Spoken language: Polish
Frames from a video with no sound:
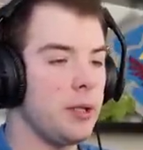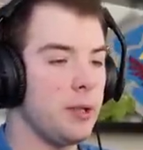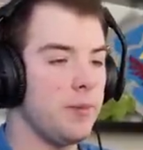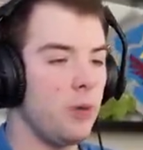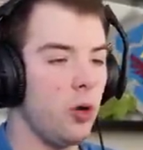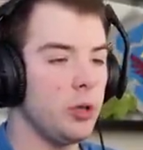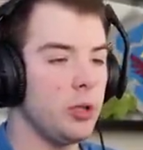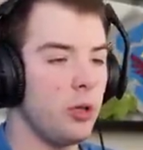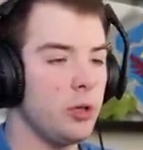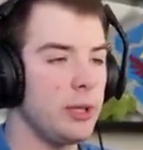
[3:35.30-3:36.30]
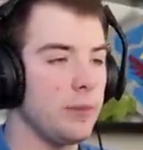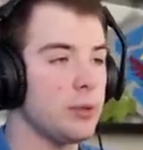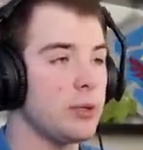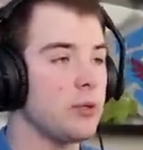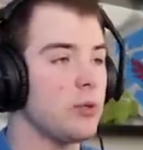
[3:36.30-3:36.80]
um, oni, oni tam
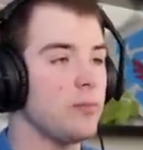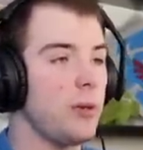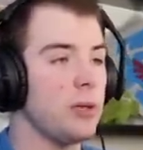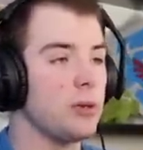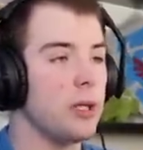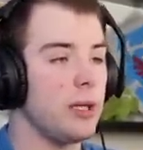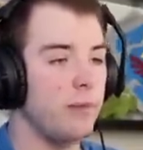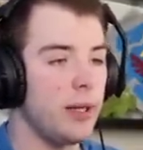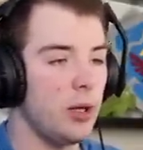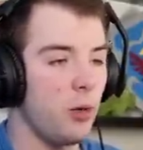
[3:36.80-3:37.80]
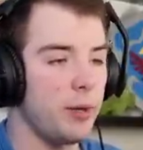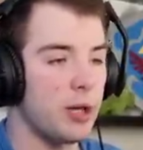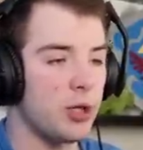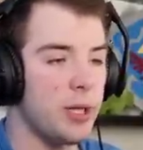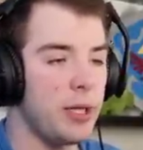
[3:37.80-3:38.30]
z, mają zadawane
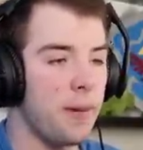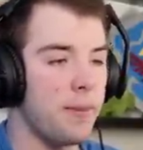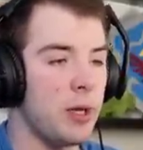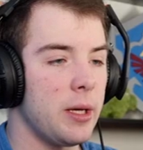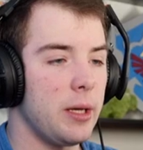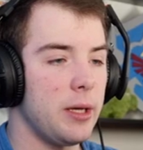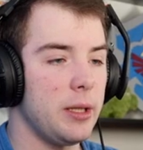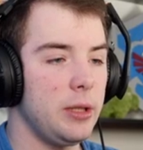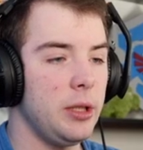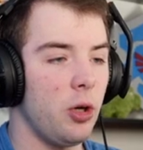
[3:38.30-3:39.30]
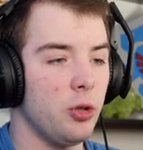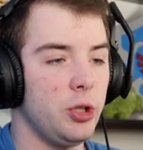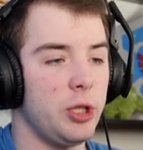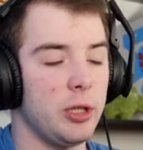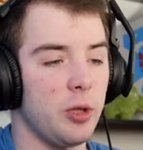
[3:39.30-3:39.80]
obrażenia I oni
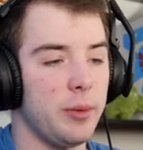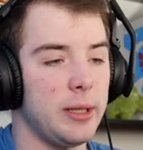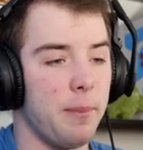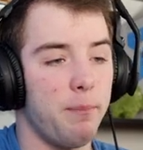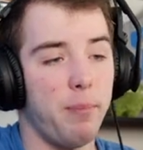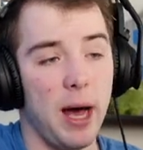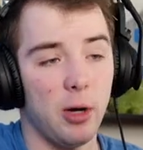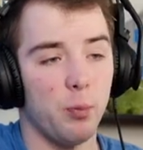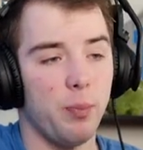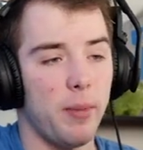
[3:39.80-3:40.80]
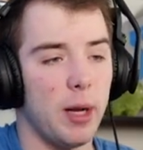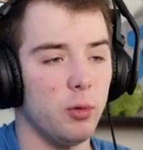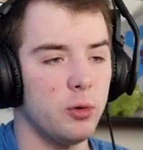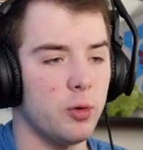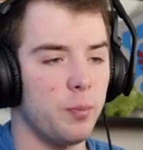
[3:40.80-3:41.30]
się sobie tam palą
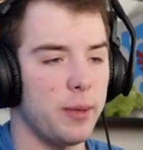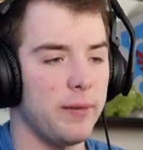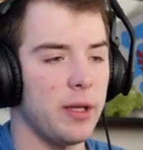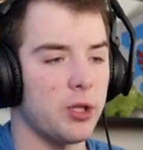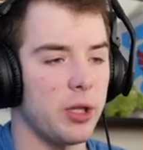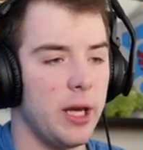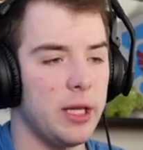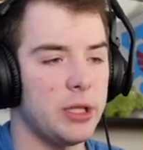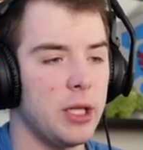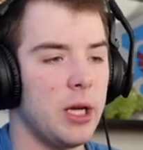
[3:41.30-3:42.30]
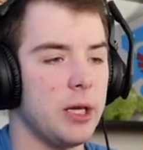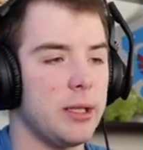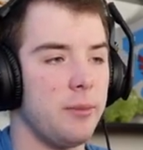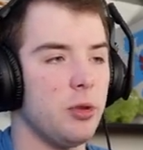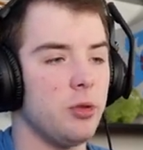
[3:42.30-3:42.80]
pomalutku, prawda? 6,
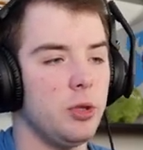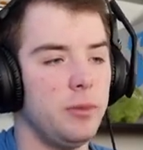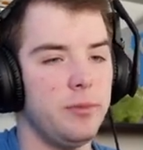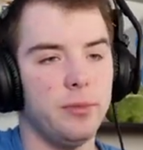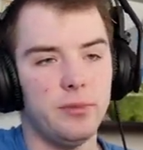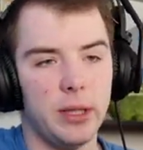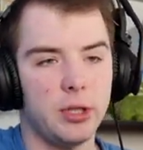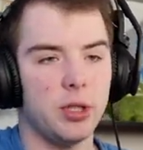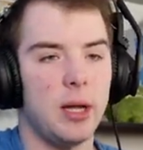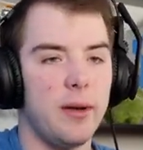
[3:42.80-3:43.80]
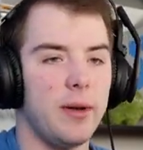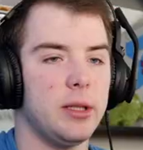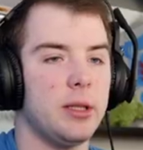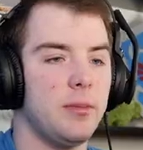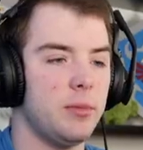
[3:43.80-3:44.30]
tam no, no im, im większy level,
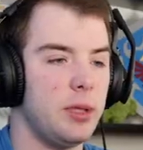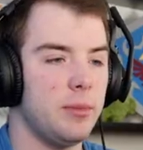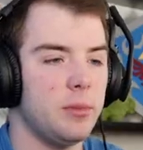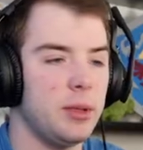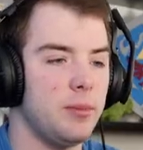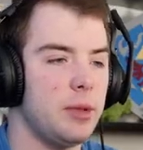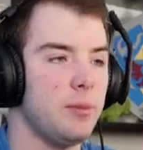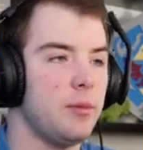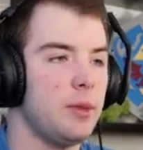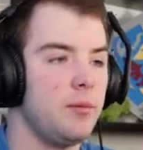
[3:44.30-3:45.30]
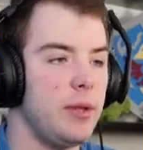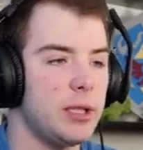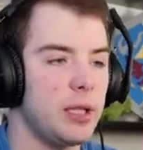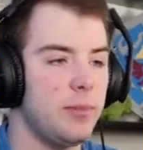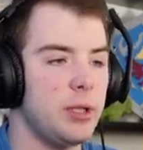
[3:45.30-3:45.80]
tym, tym, tym, tym, tym
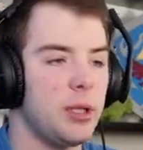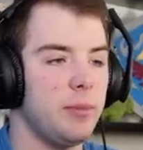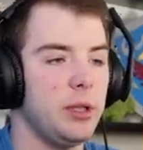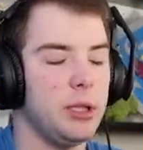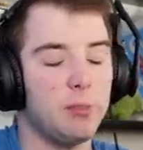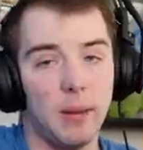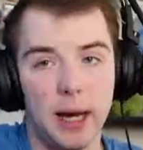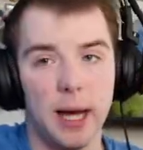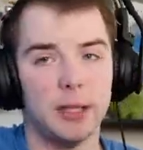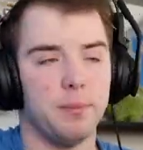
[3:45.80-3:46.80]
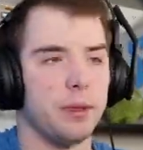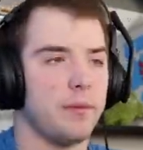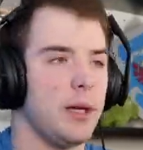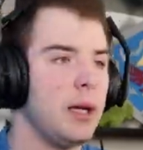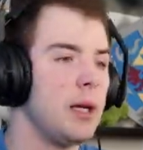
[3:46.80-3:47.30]
więcej będziemy ich spalali,
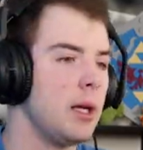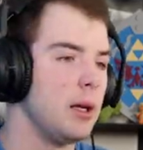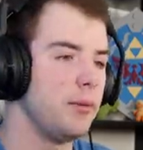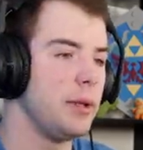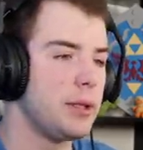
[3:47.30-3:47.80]
prawda? Więc